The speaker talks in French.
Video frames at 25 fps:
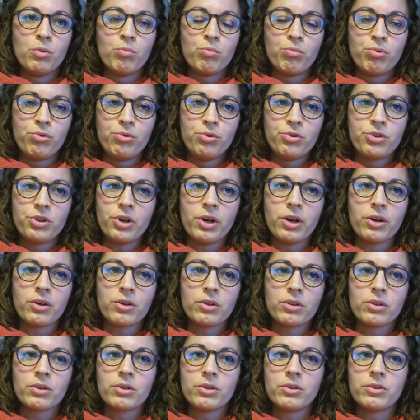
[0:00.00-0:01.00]

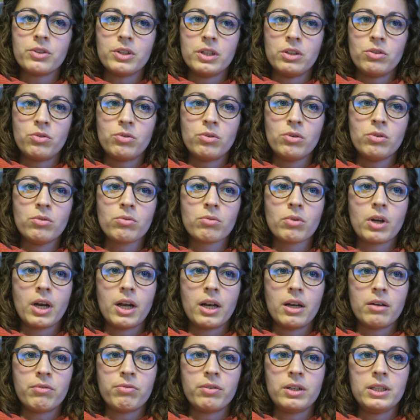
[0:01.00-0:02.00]
plusieurs études, donc
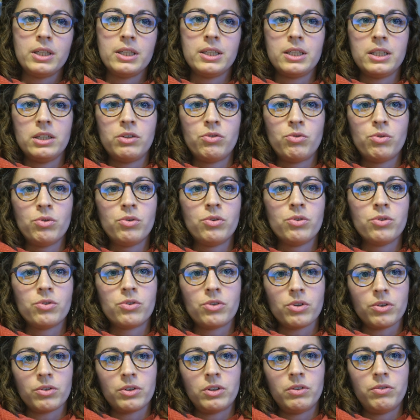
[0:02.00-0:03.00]
à la fois des études
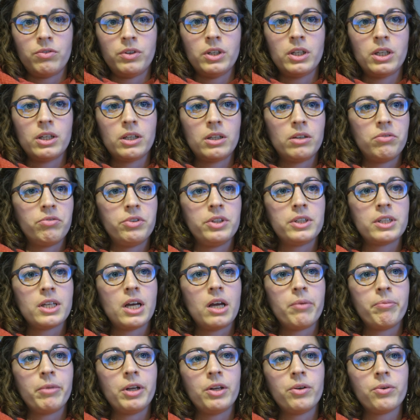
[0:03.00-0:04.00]
scientifiques qui visent
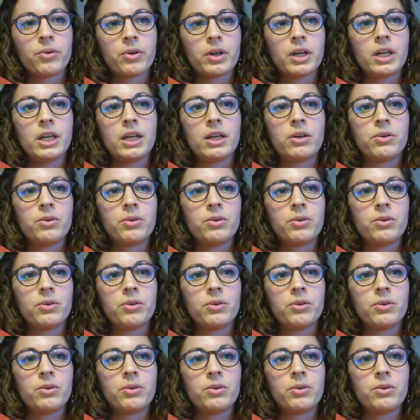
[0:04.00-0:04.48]
à améliorer les